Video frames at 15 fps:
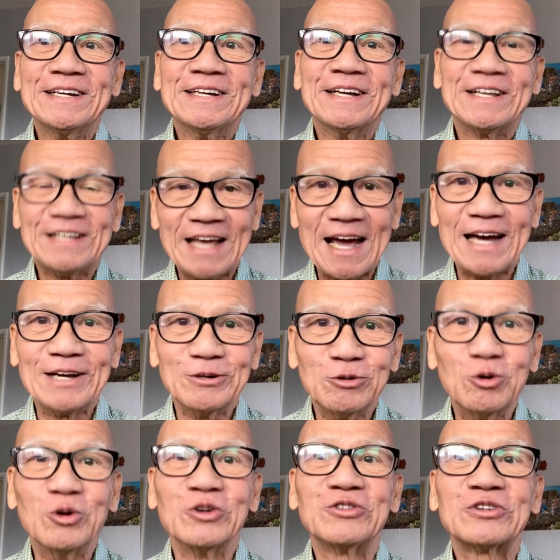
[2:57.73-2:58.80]
già
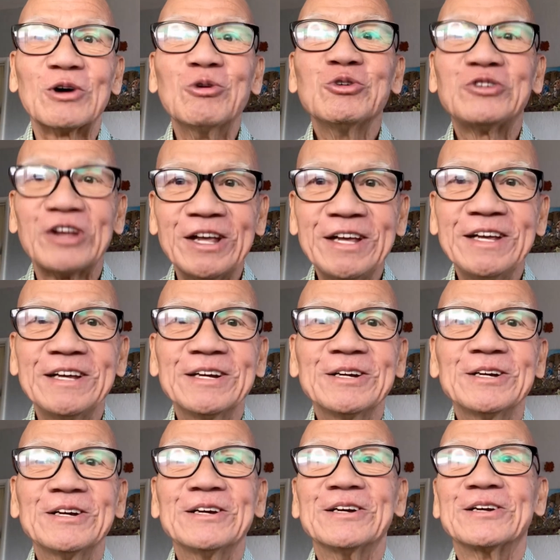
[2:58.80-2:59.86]
nua xấu xí
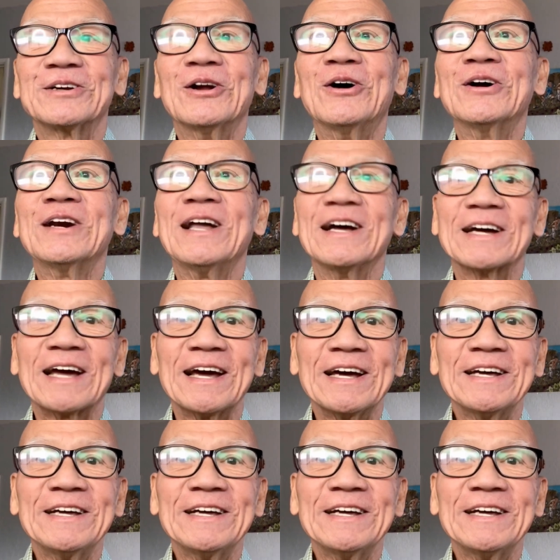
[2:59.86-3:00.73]
đó là cái